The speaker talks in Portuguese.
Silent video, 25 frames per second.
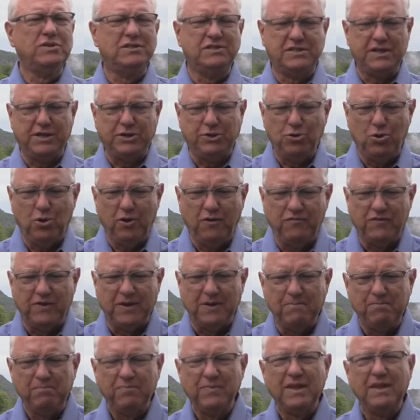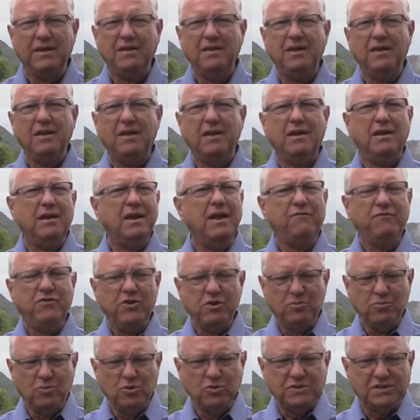XIX, ele
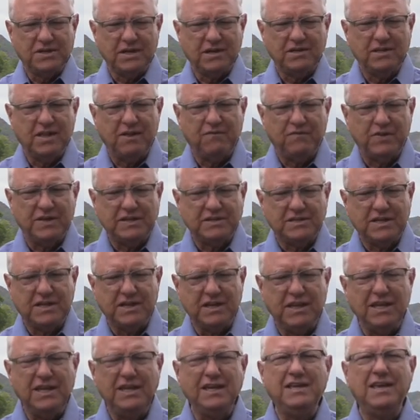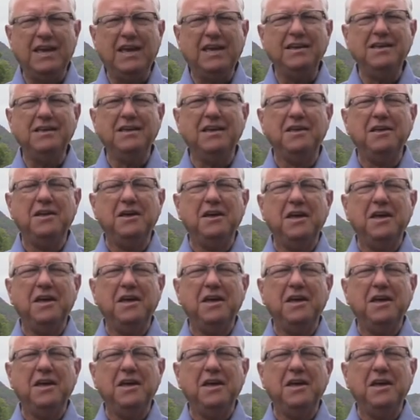afirmou certa vez que ninguém